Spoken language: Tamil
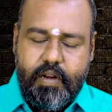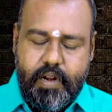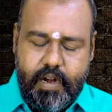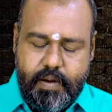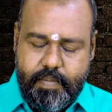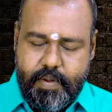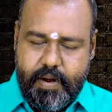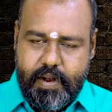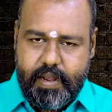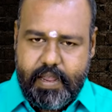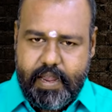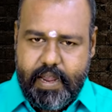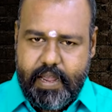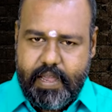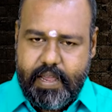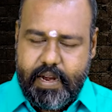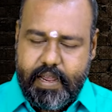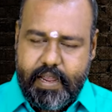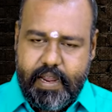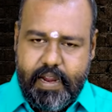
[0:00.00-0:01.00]
நண்பர்கள்
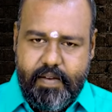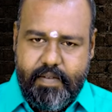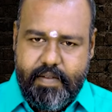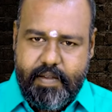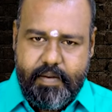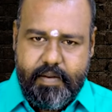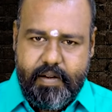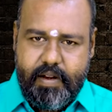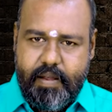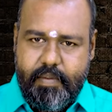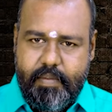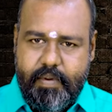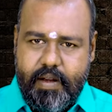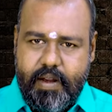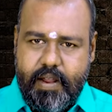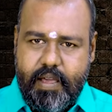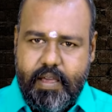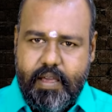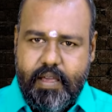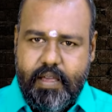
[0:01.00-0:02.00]
கேட்குற கேள்வி என்ன
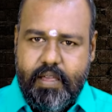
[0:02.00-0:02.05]
அப்படின்னா